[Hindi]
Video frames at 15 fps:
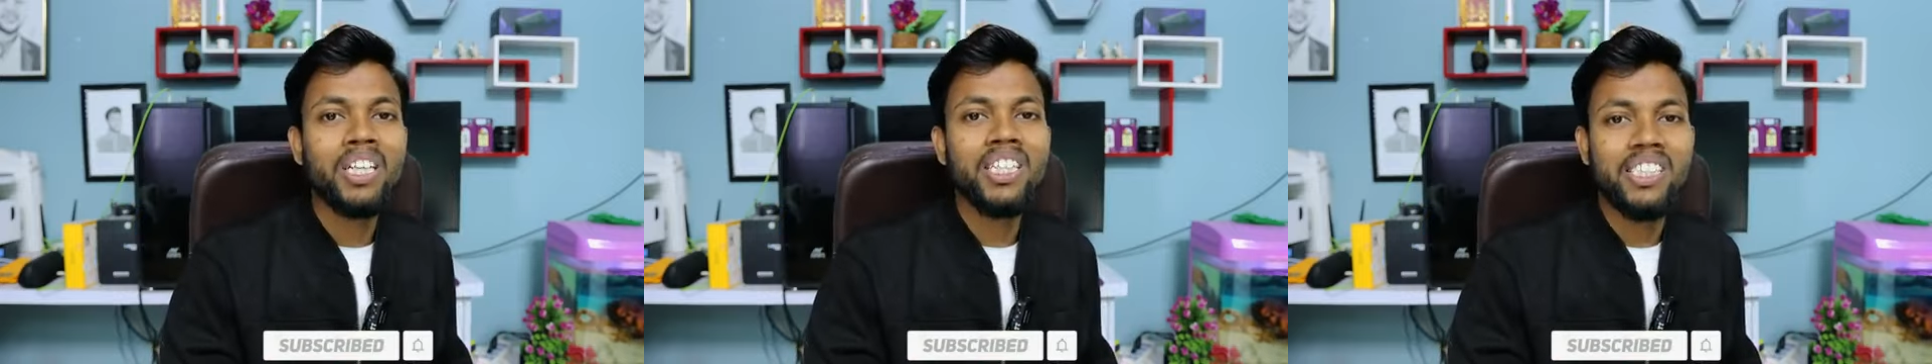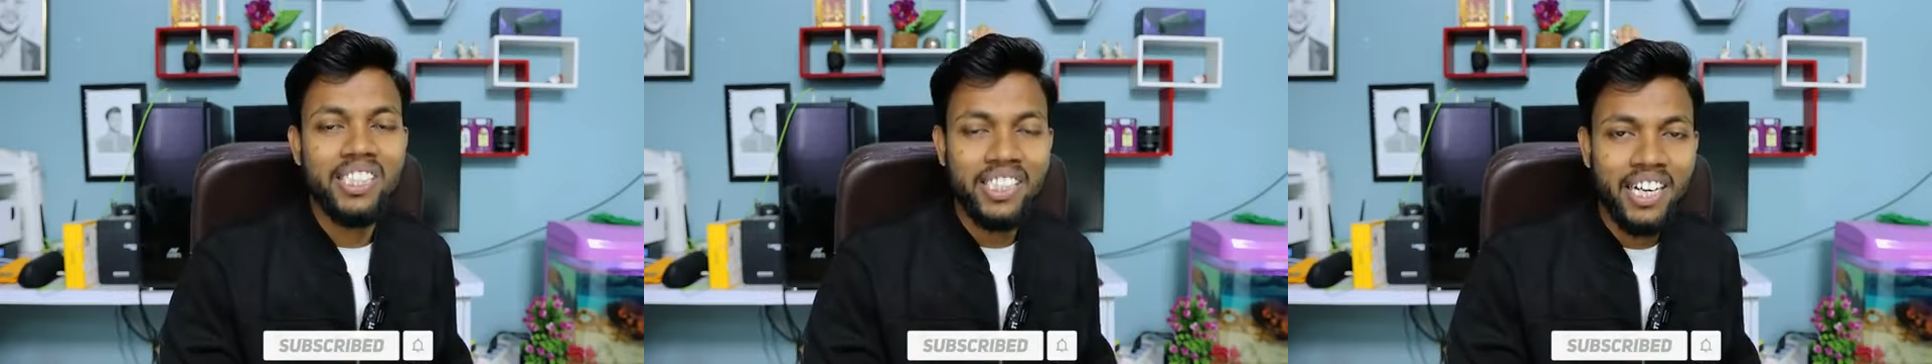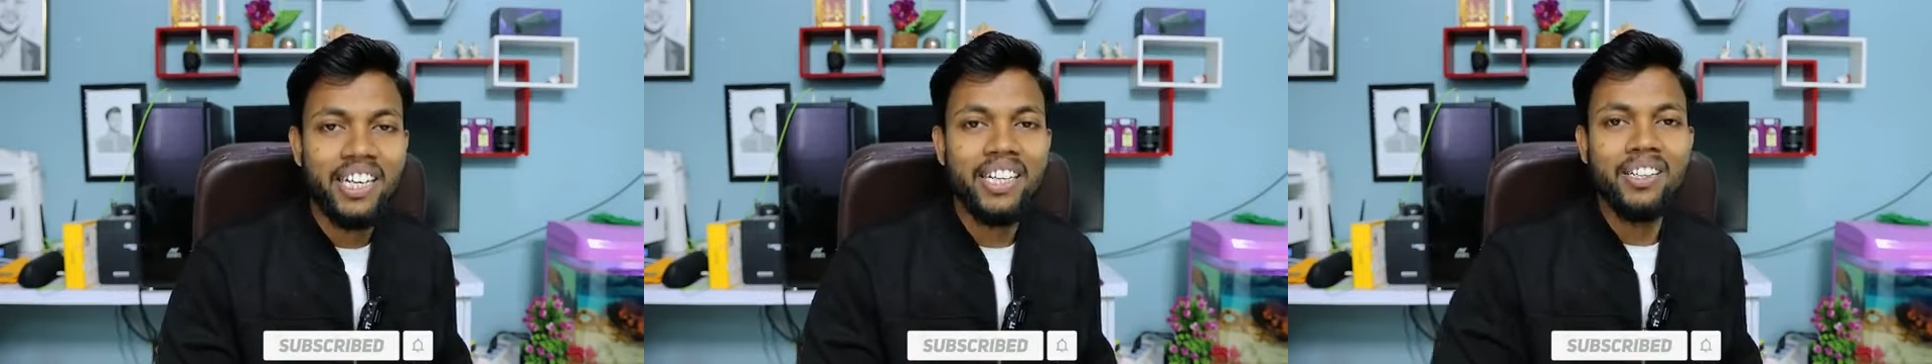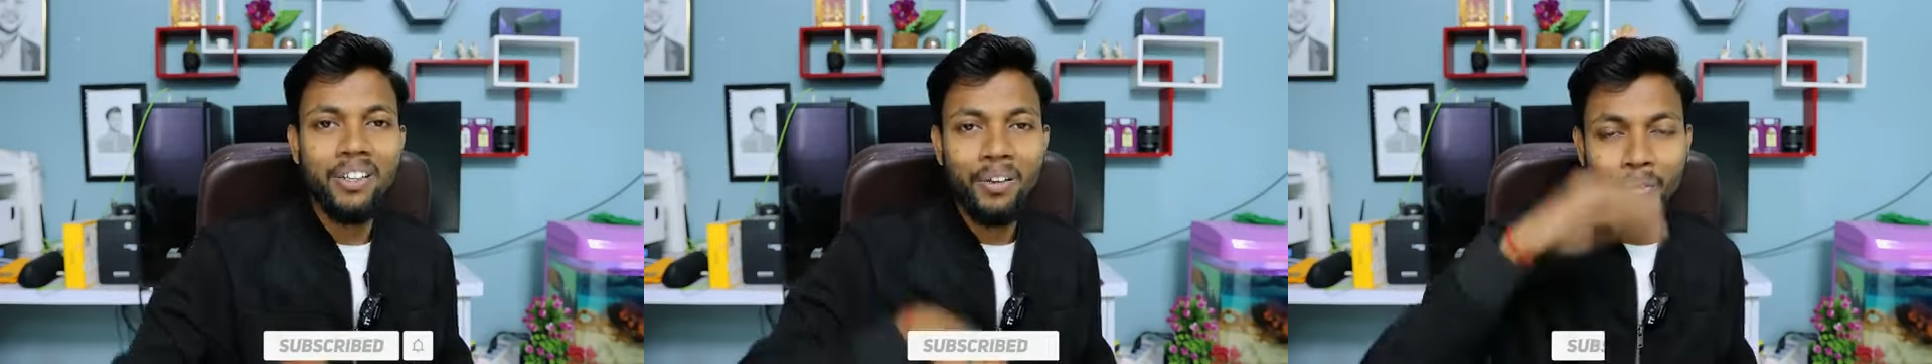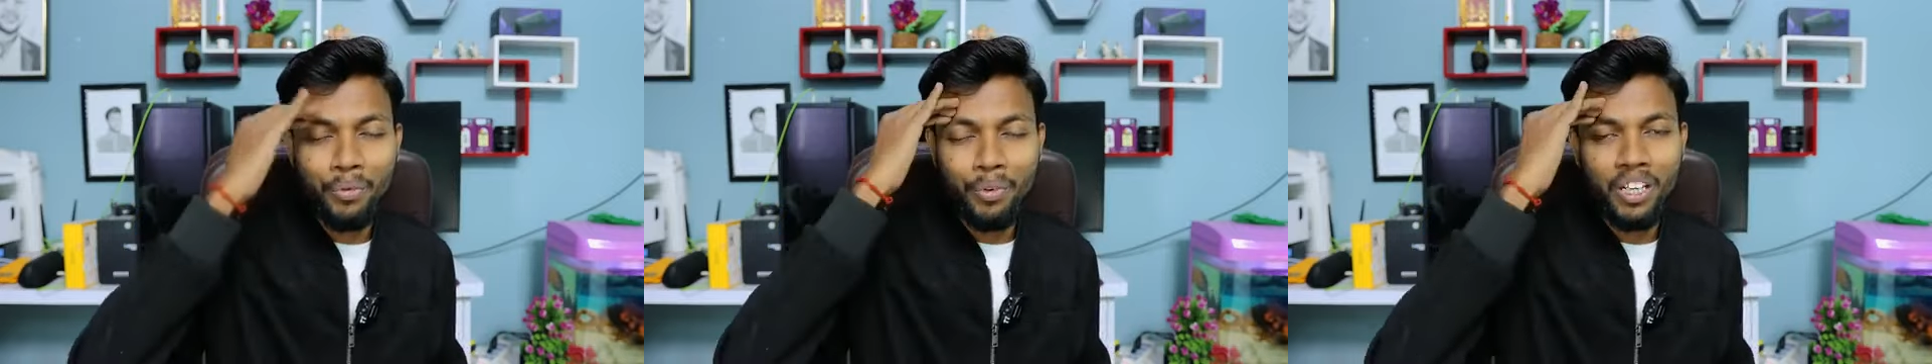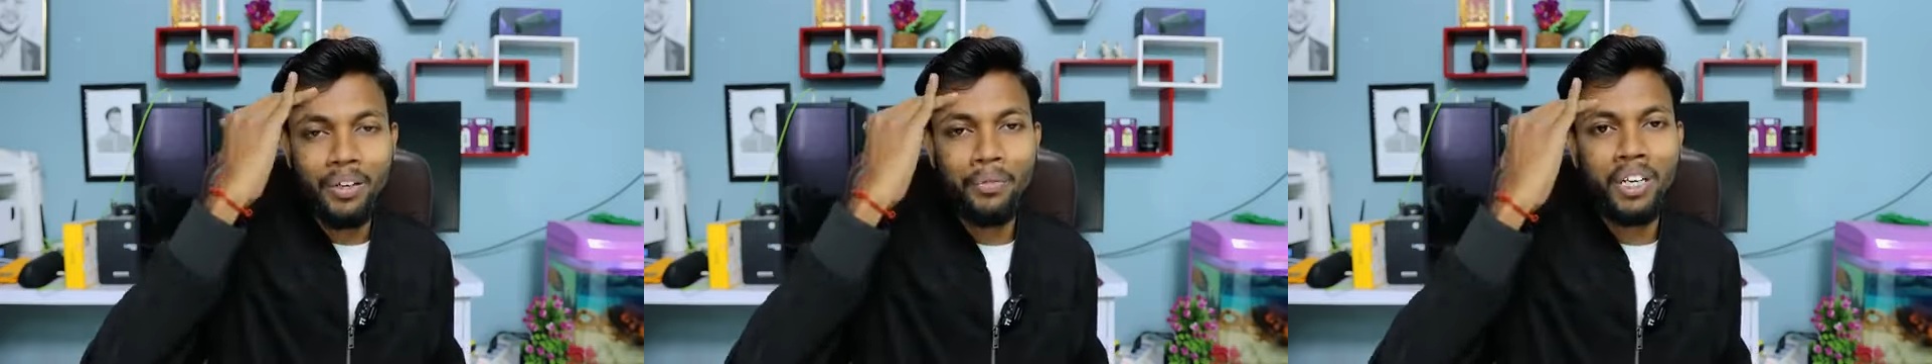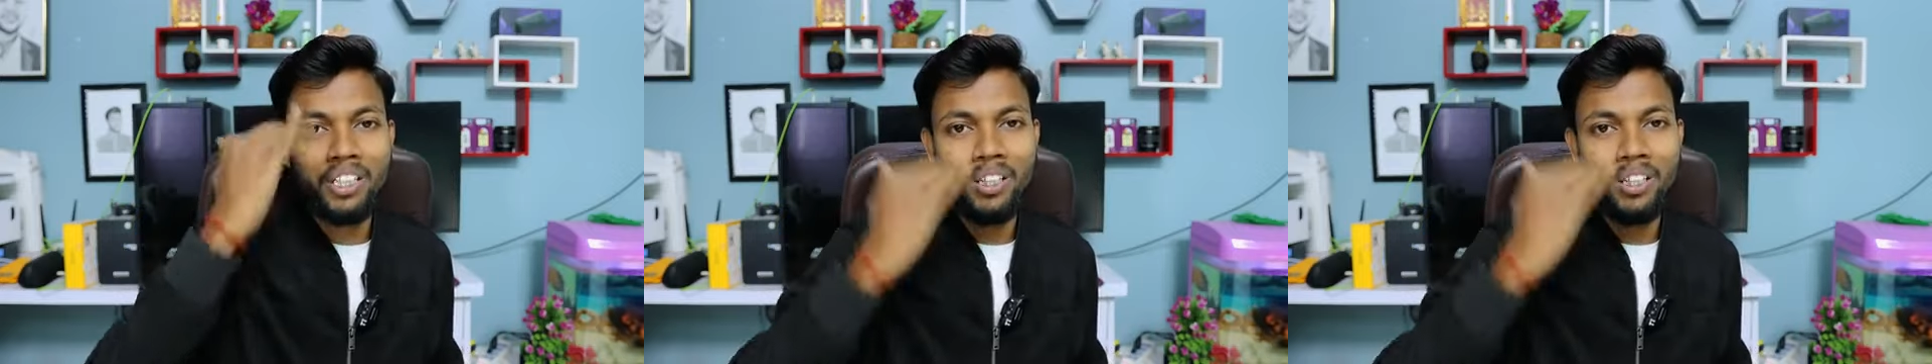के लिए जय हिंद वंदे